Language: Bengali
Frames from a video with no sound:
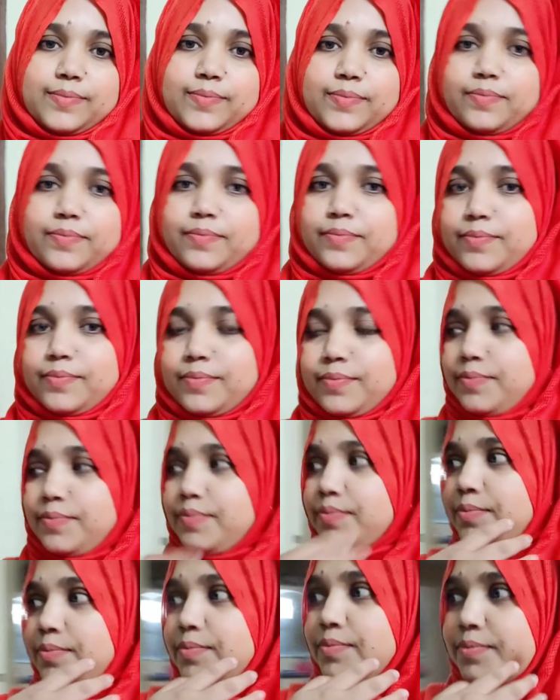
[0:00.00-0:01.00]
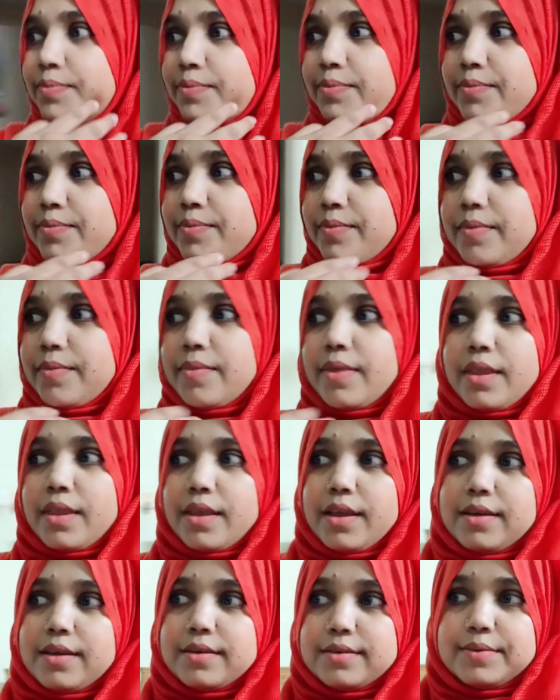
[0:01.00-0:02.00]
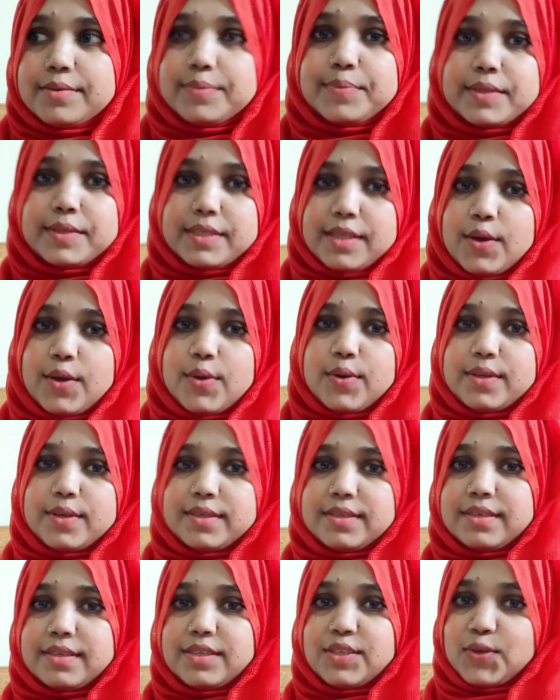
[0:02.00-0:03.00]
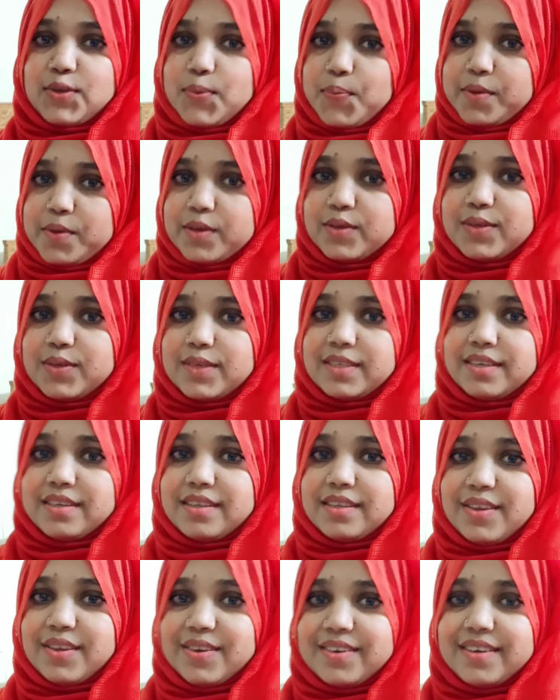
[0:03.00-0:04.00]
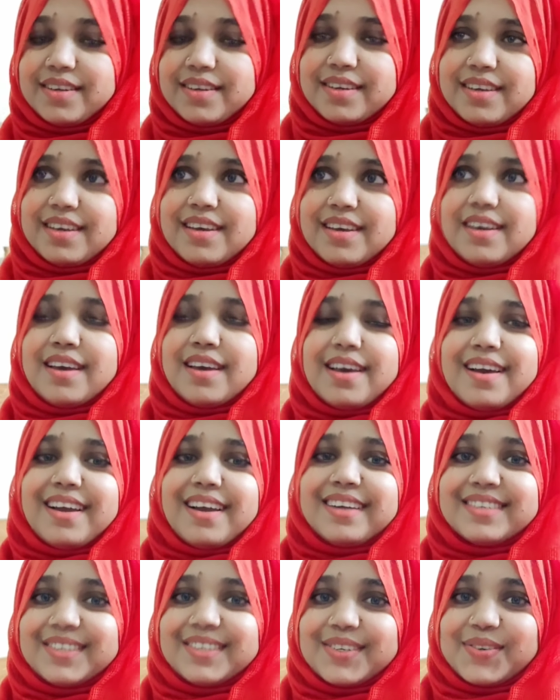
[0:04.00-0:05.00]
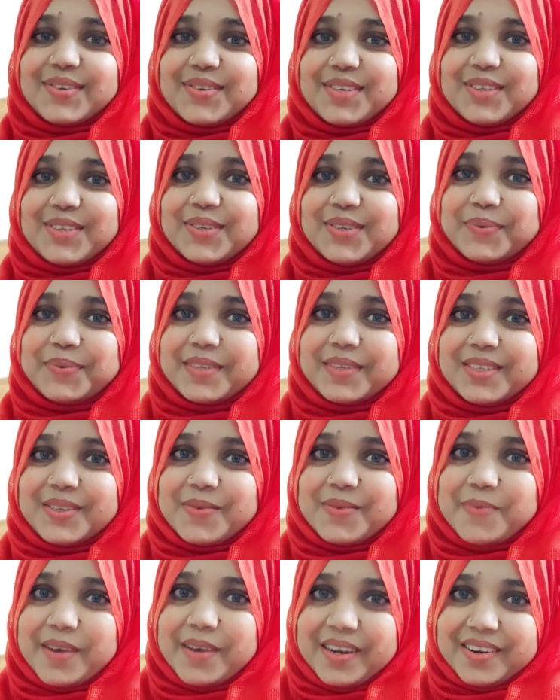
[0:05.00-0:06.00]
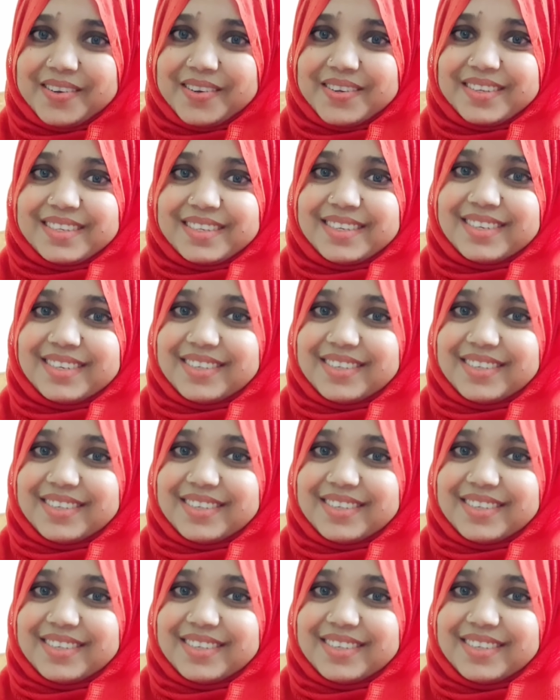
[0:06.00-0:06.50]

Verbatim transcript: সবাই ভালোবাসি বলতে পারে কিন্তু সবাই অপেক্ষা করে সেই ভালোবাসার প্রমাণ করতে পারে না